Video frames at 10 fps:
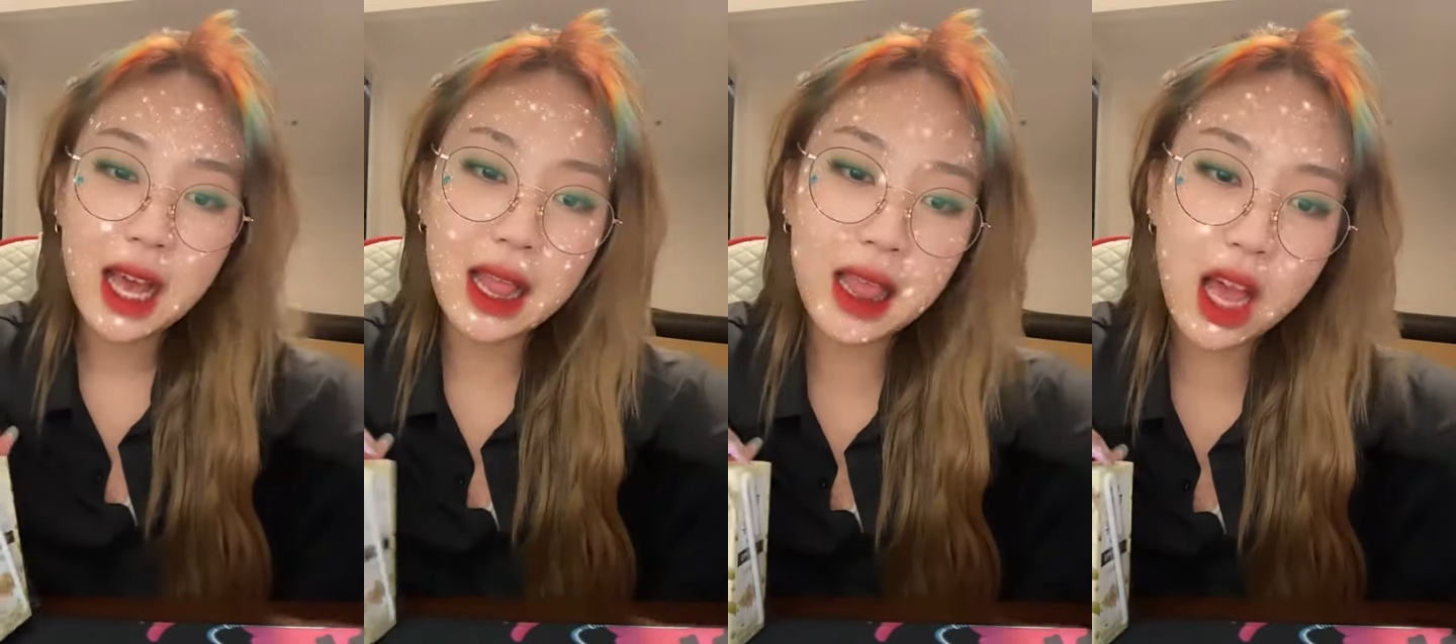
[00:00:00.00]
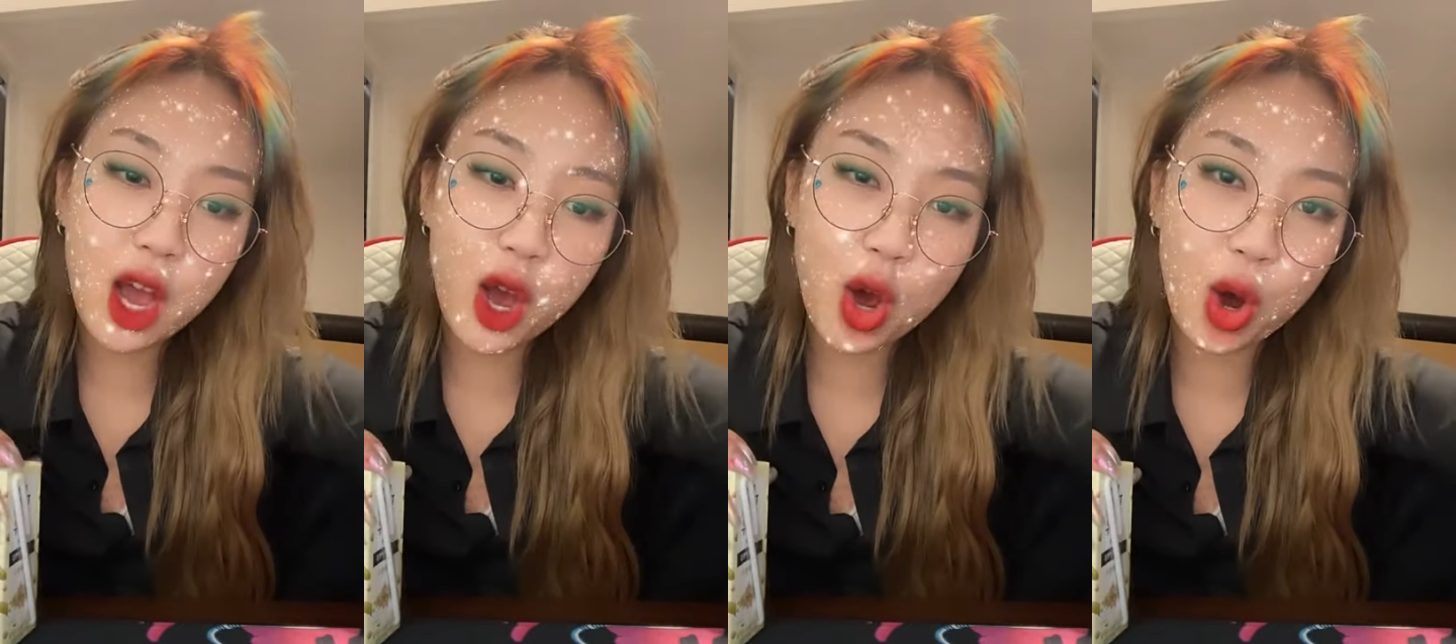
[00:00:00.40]

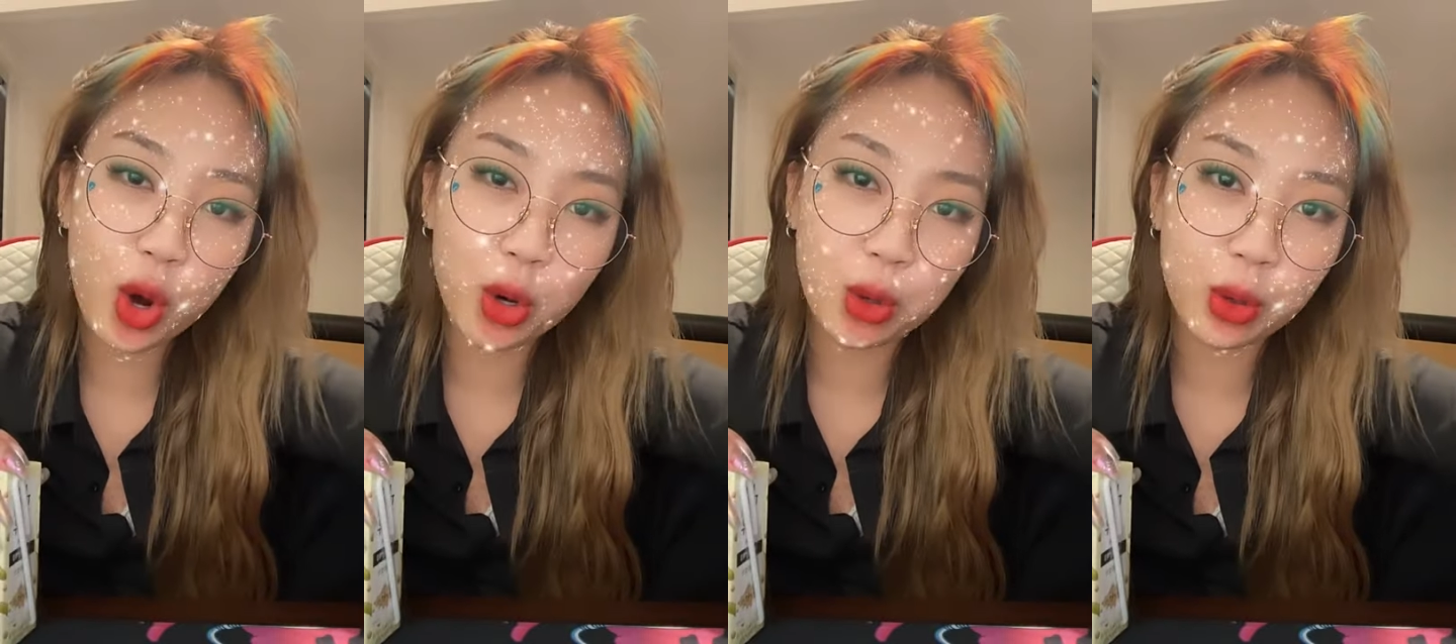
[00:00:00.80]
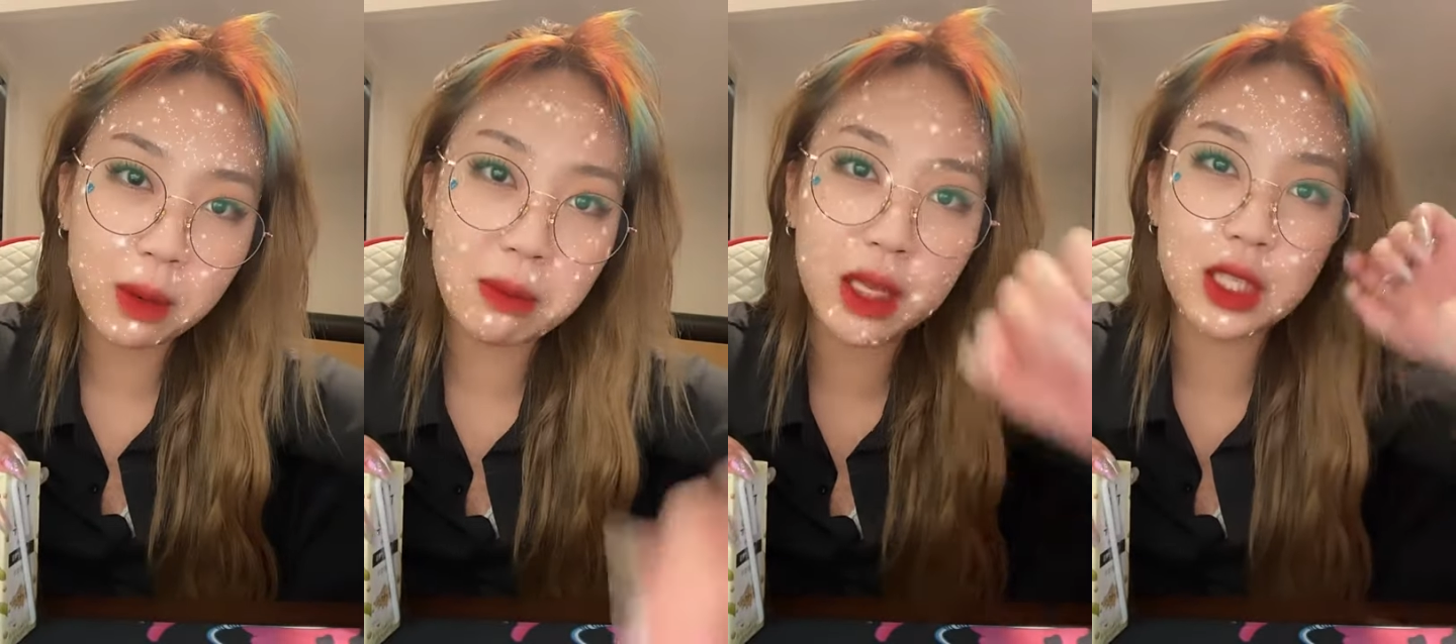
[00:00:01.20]
Hello,
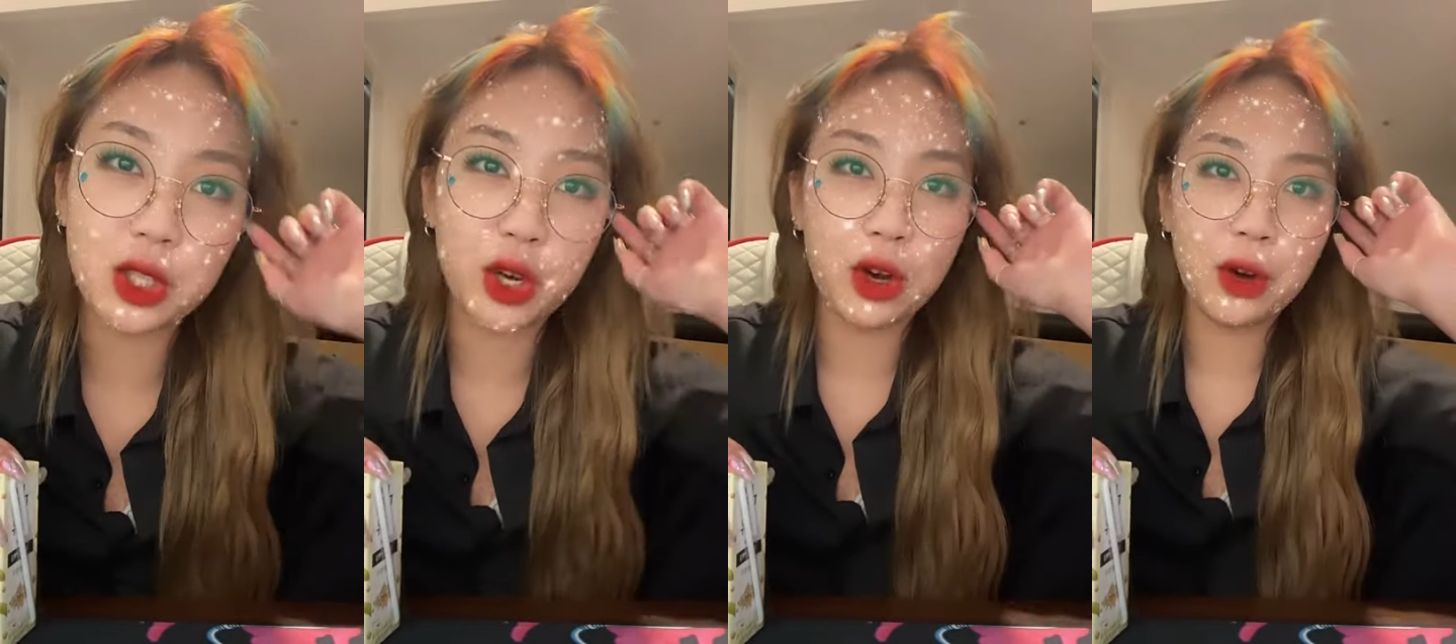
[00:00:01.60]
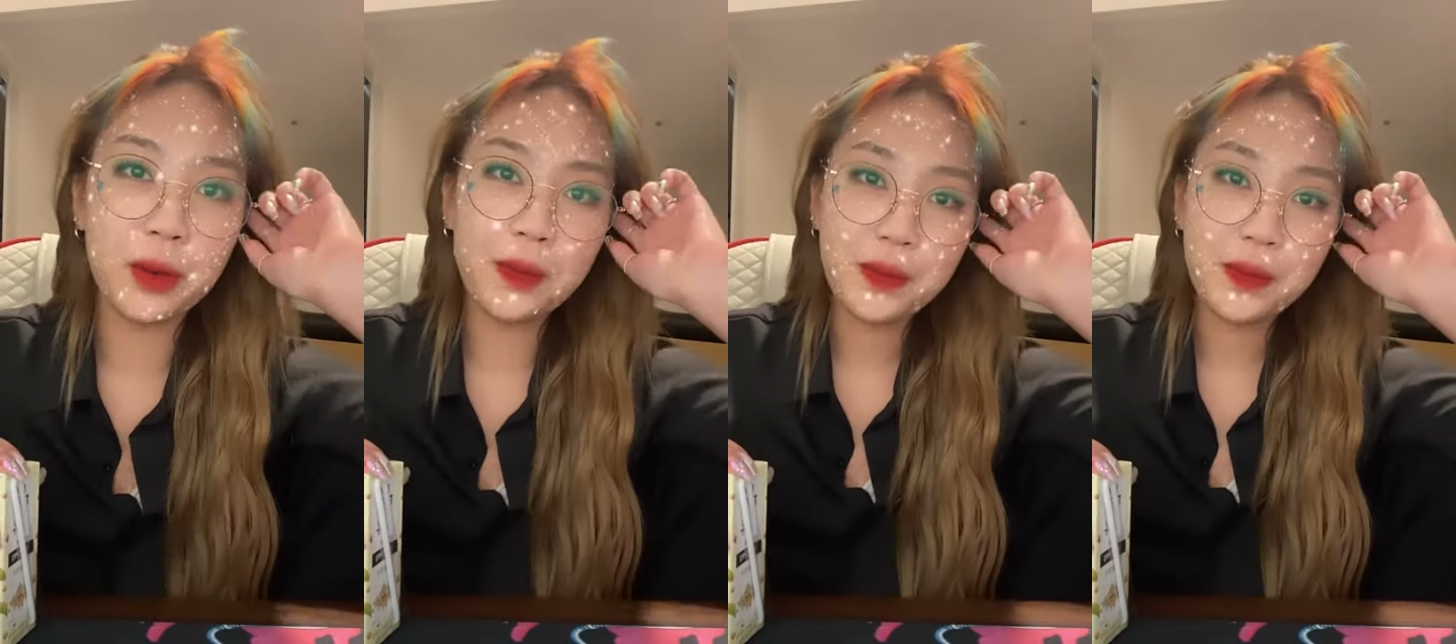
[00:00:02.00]
오랜만이죠.